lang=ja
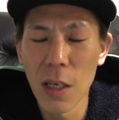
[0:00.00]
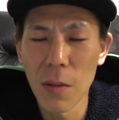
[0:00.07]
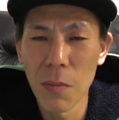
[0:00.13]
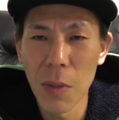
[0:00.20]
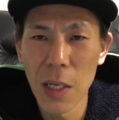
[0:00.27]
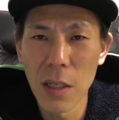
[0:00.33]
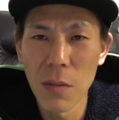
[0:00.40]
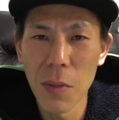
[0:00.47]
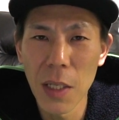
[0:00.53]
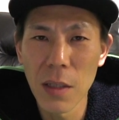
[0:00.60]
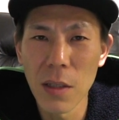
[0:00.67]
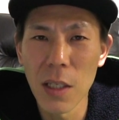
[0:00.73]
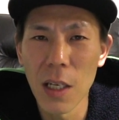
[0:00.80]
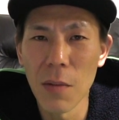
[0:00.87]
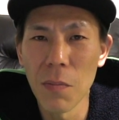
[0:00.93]

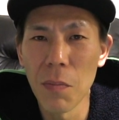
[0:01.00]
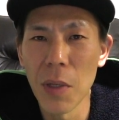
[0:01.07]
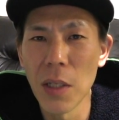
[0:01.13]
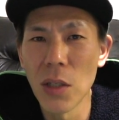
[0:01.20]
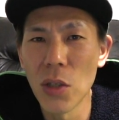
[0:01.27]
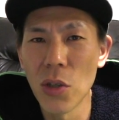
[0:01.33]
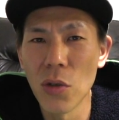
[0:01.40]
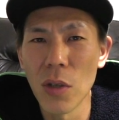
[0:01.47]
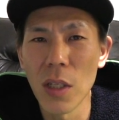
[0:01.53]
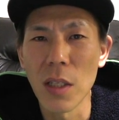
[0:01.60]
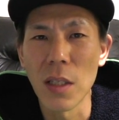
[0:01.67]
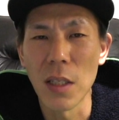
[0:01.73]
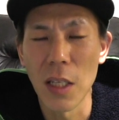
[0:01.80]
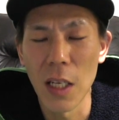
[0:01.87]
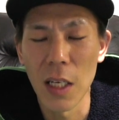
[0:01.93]
マイルバックキャンペーン中はで
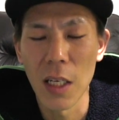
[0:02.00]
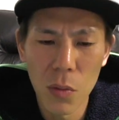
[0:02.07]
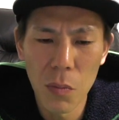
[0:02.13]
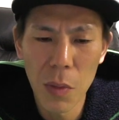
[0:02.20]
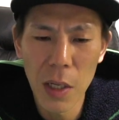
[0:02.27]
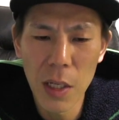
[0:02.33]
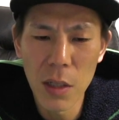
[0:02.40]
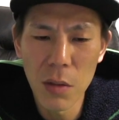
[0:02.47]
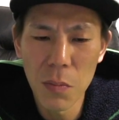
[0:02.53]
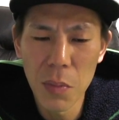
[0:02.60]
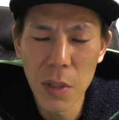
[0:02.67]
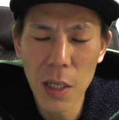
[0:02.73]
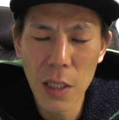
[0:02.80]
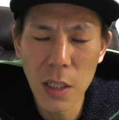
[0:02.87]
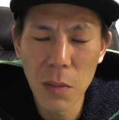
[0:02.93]
すね
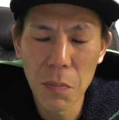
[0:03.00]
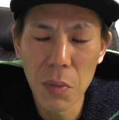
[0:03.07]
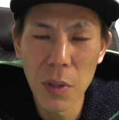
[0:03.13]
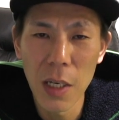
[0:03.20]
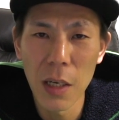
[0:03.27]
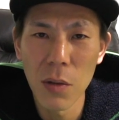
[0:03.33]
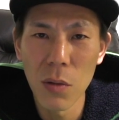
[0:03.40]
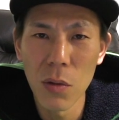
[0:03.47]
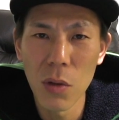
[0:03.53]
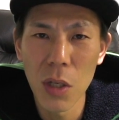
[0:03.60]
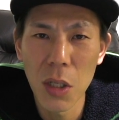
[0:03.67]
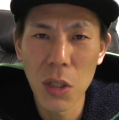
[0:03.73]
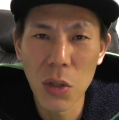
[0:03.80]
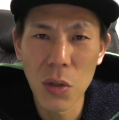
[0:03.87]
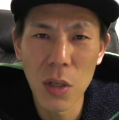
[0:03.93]
マイルプラスプランを
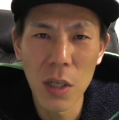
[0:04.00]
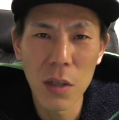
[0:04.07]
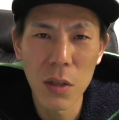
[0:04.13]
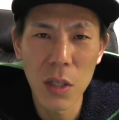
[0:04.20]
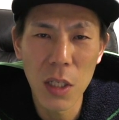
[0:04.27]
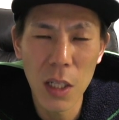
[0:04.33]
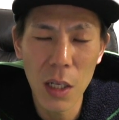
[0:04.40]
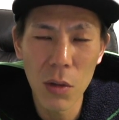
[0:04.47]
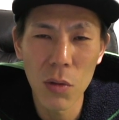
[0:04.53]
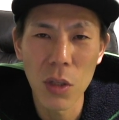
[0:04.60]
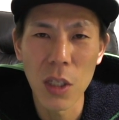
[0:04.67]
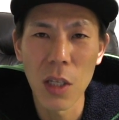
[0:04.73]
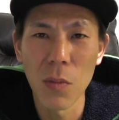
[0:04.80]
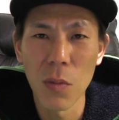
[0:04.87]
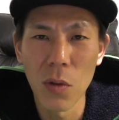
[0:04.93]
宿泊したと
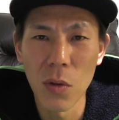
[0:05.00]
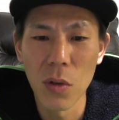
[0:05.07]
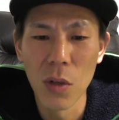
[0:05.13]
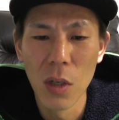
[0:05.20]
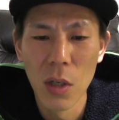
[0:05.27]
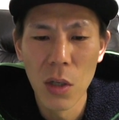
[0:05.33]
しても